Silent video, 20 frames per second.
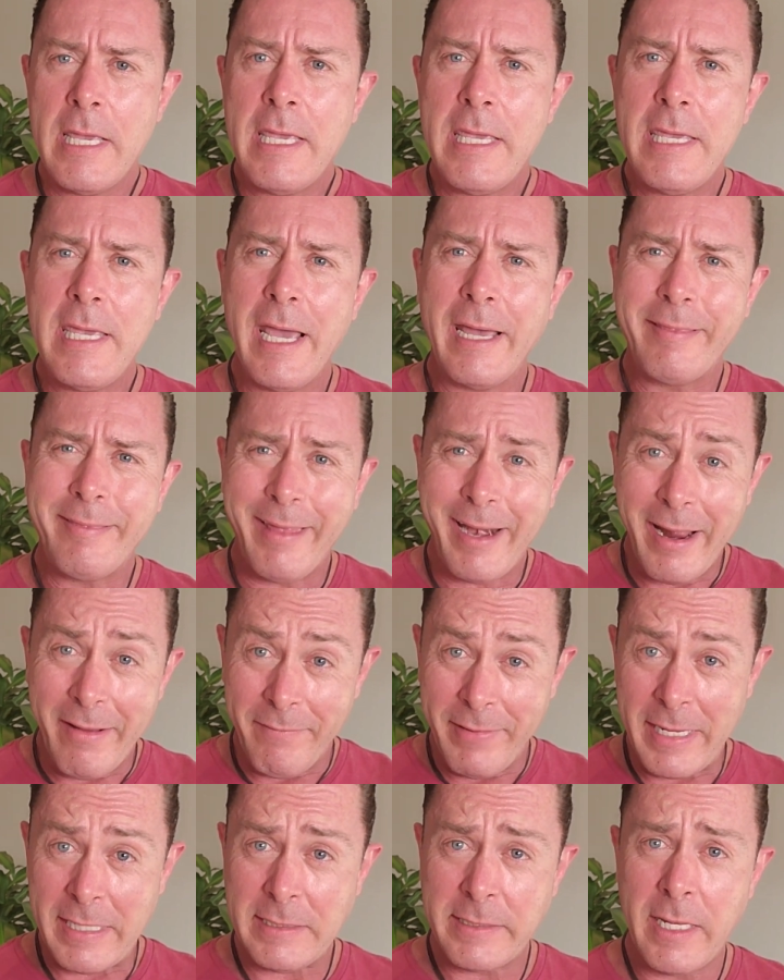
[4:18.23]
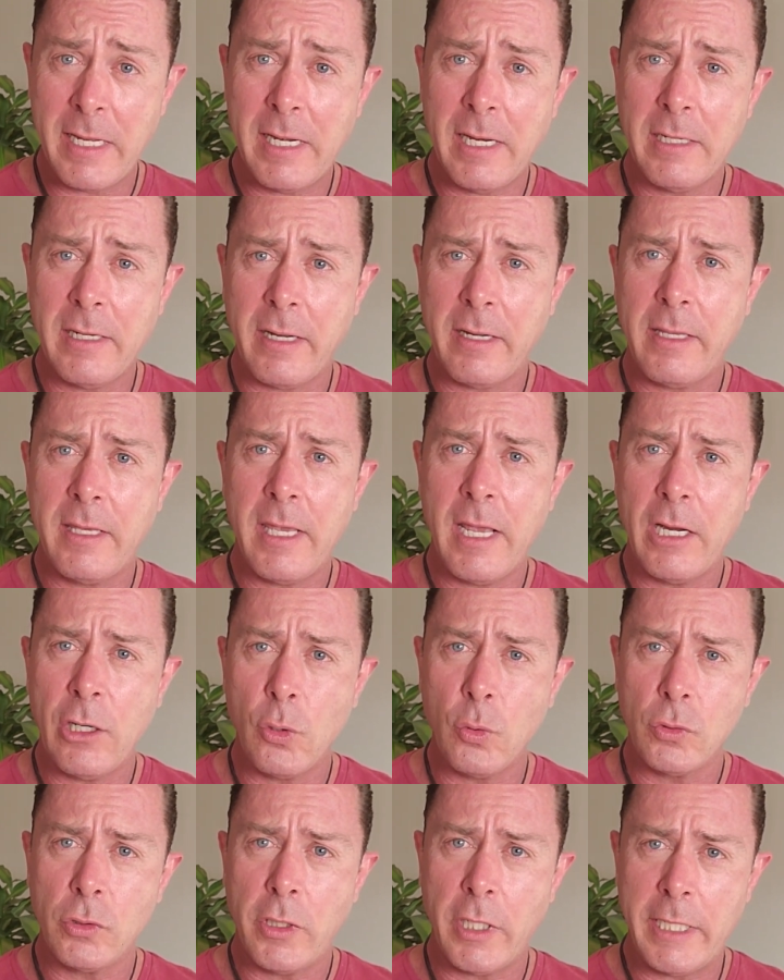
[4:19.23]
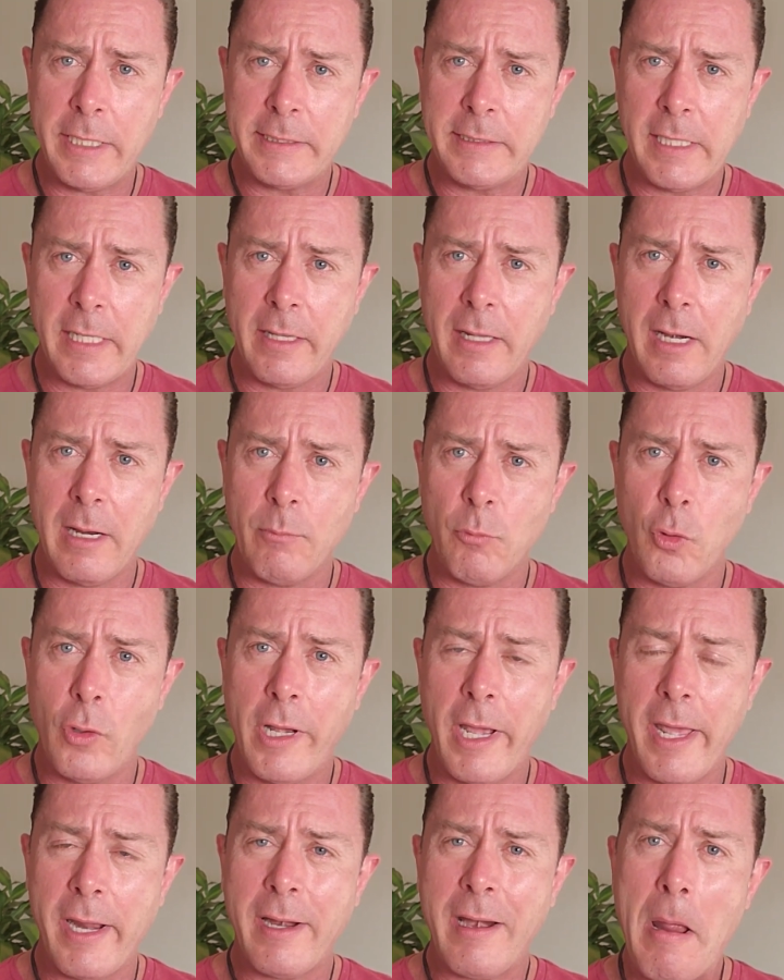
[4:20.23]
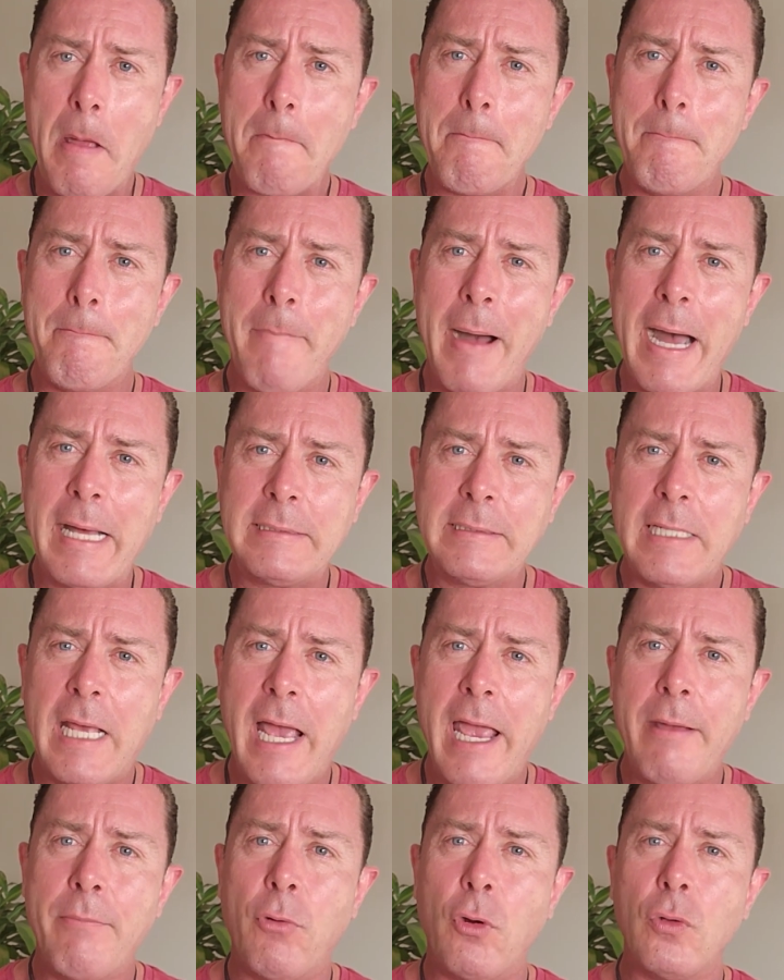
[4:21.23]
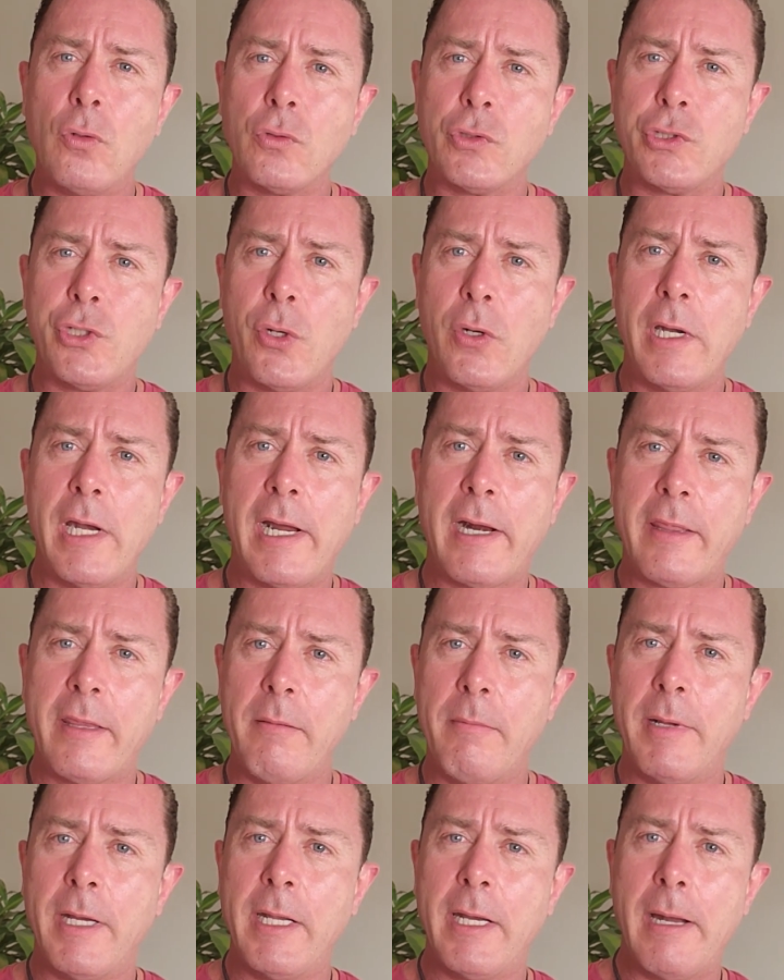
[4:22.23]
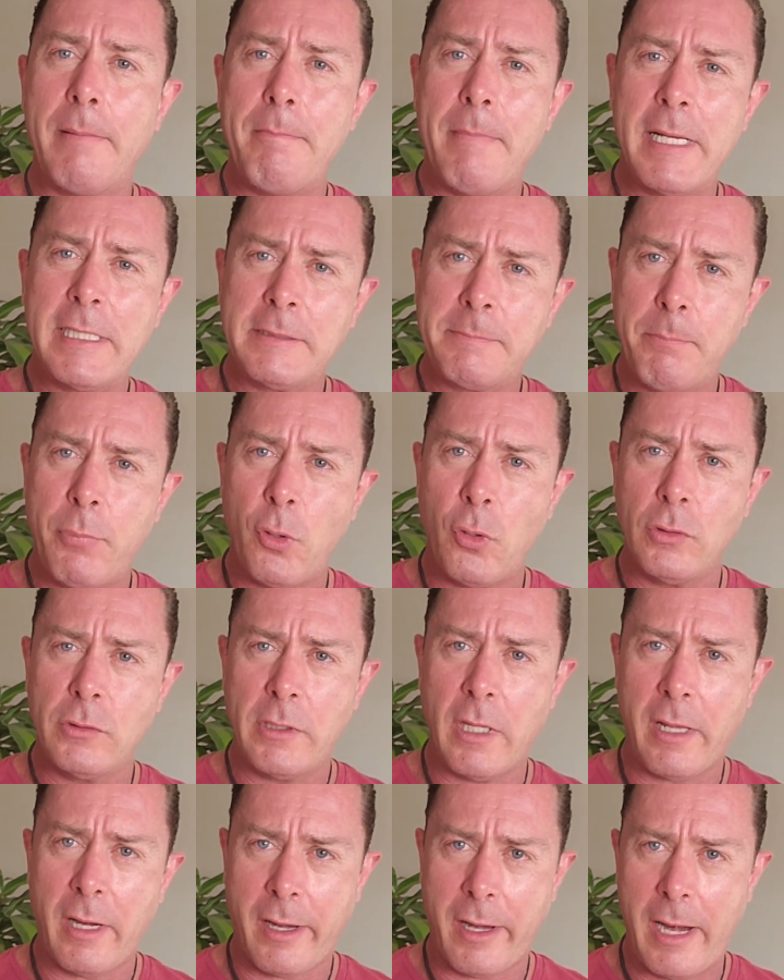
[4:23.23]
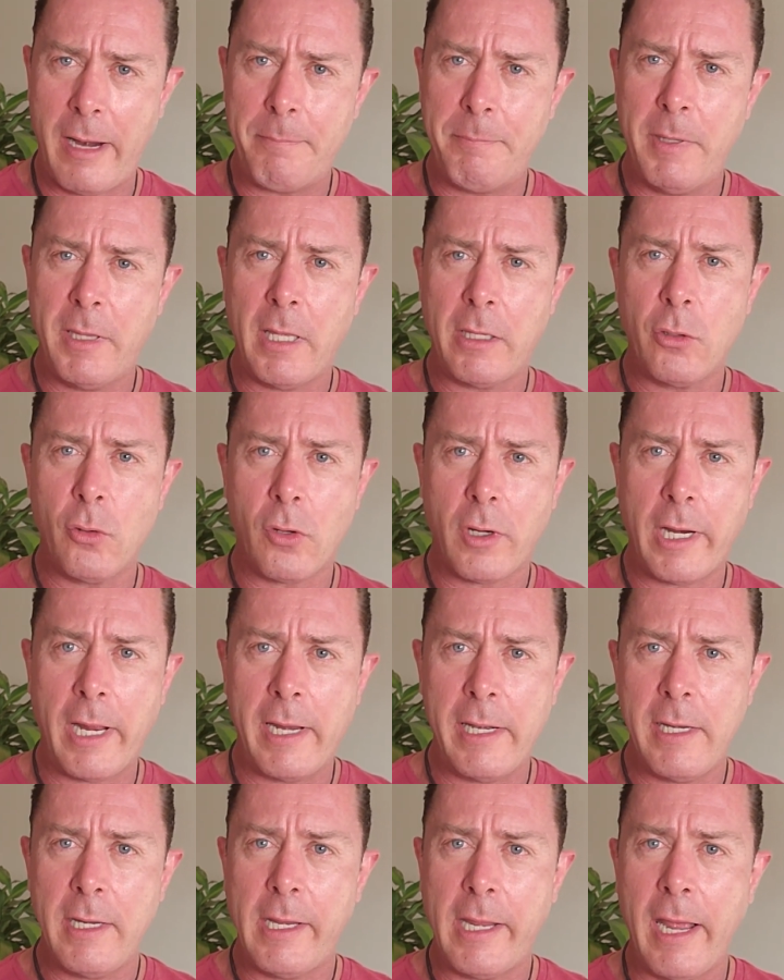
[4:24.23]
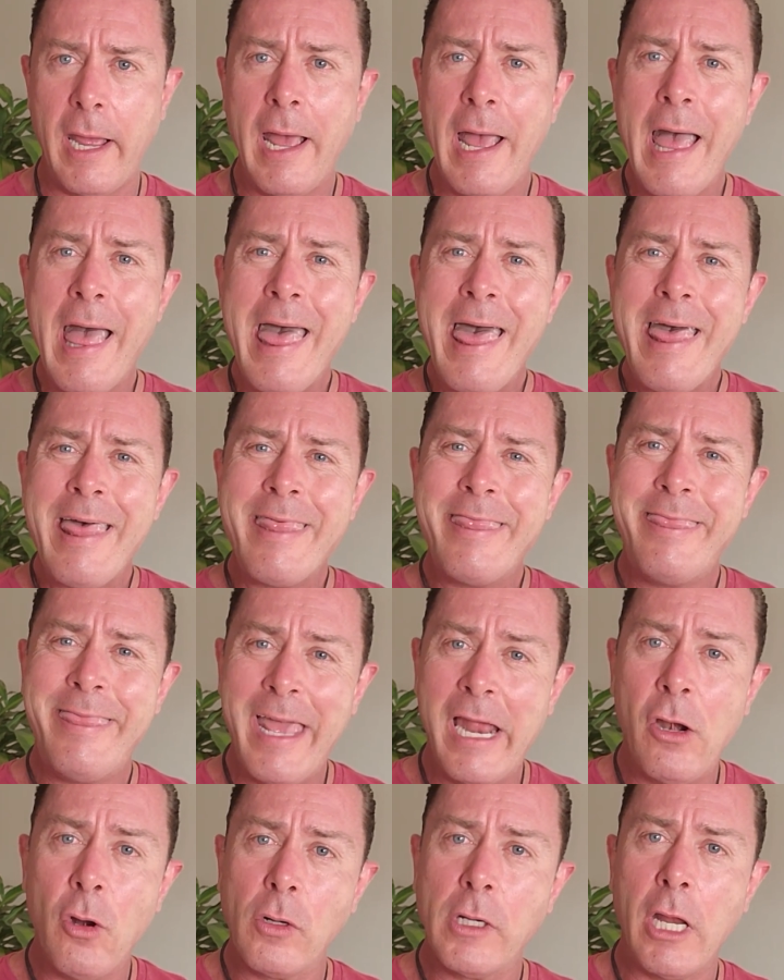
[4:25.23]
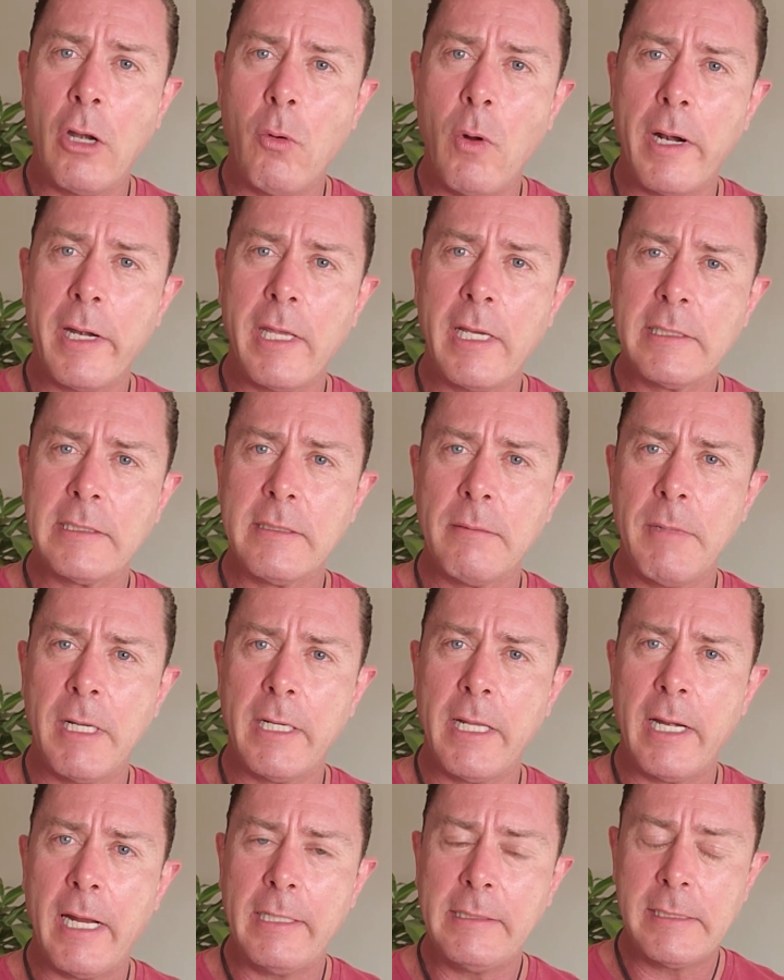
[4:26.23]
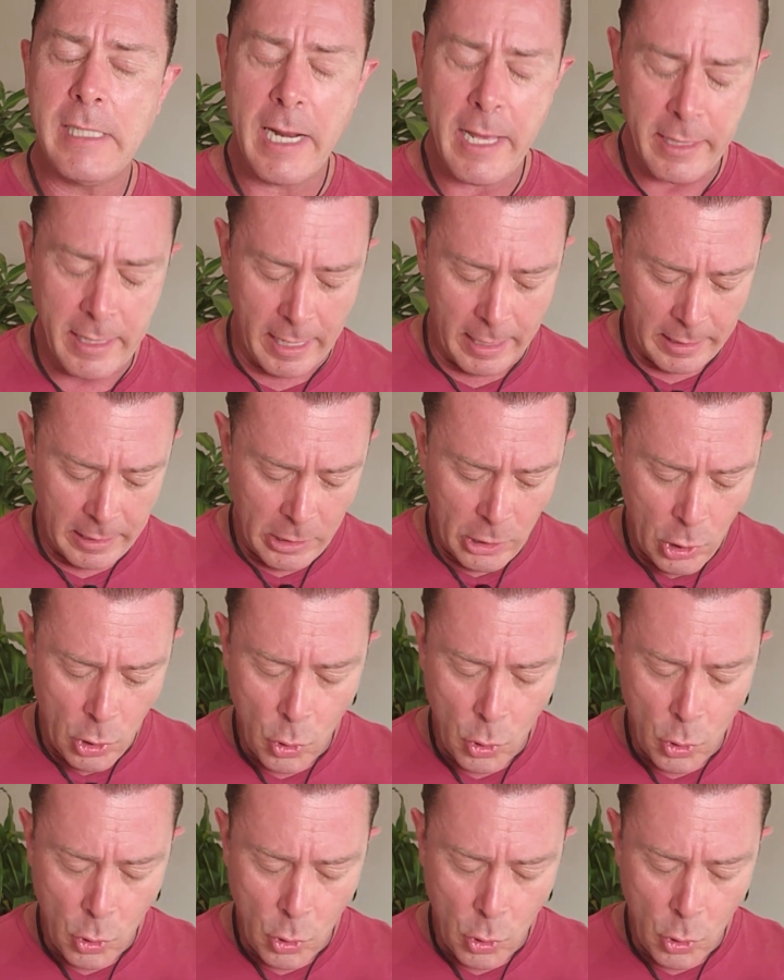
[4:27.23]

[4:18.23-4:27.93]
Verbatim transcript: y a través de la energía nutricia de la mujer vas a evolucionar de manera más pronta, y rápida y orgánica de lo que lo harías de manera aislada.